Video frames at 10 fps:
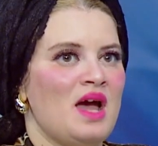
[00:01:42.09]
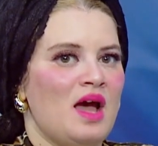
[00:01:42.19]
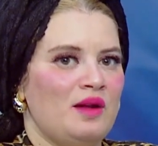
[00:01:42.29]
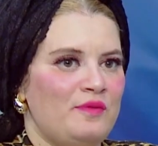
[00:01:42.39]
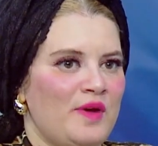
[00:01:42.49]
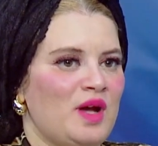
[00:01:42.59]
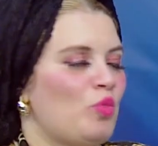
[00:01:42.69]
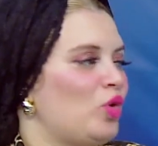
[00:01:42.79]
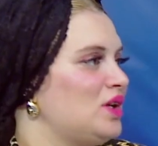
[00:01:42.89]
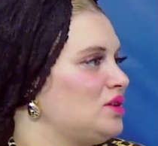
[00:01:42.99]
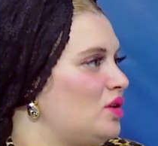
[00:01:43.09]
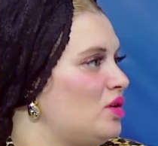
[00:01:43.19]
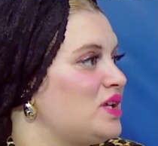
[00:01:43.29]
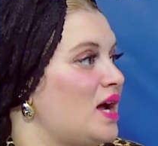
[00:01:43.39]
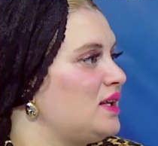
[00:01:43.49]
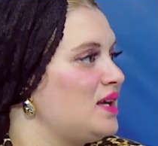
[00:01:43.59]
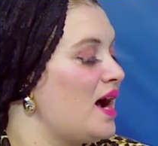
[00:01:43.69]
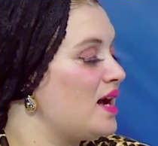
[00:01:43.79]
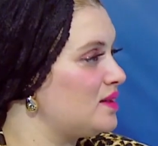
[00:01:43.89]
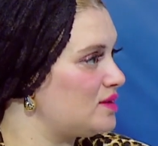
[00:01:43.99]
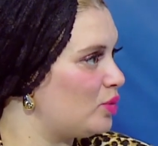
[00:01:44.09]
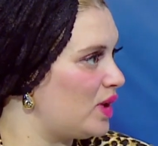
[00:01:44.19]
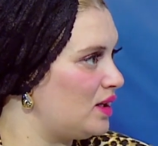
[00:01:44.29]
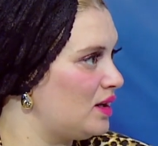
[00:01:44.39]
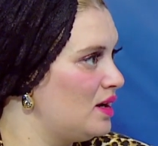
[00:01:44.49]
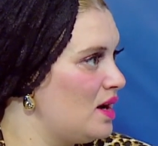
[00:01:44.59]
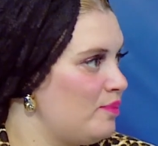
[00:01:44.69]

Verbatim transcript: الفهم والادراك يعني ايه حياه زوجيه